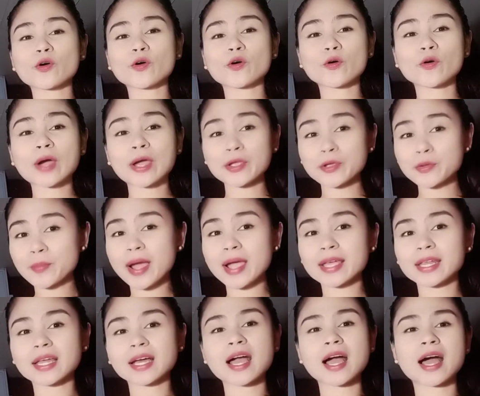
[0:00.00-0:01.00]
kayo ba
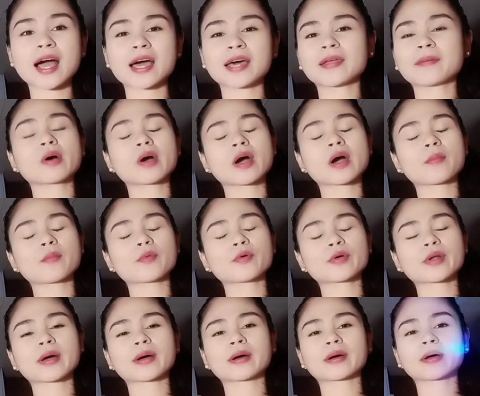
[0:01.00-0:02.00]
ay naghahanap mga
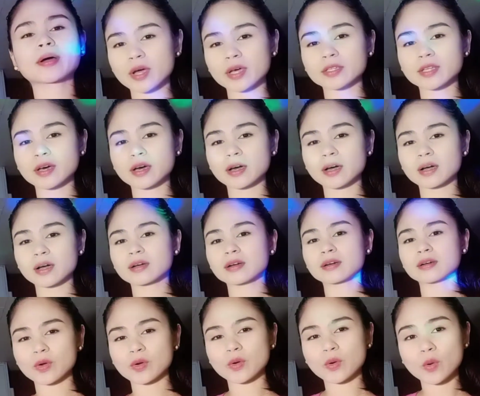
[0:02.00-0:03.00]
murang product
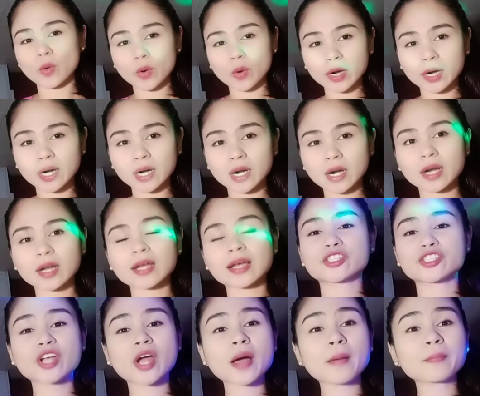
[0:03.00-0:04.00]
or
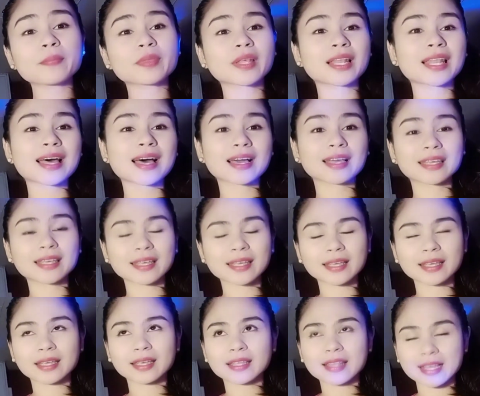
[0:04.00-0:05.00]
shop na
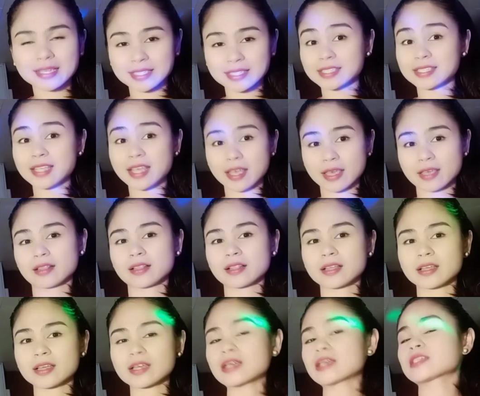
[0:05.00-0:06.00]
laging nagsisale?
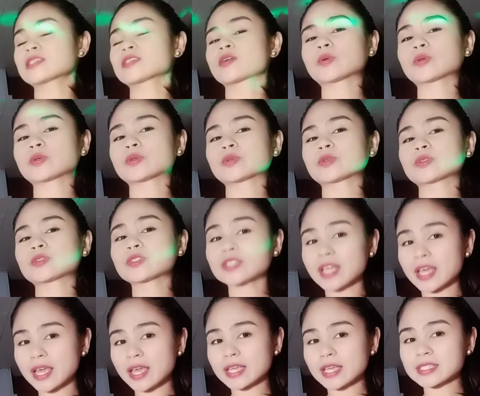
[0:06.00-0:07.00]
So,
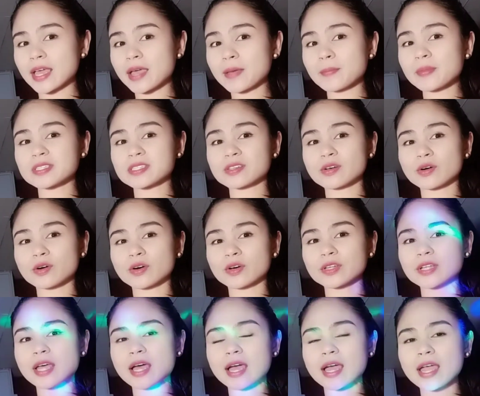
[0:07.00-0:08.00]
today's episode,
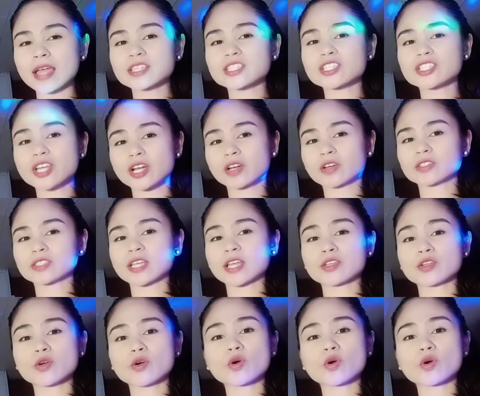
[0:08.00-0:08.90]
I share ko sa inyo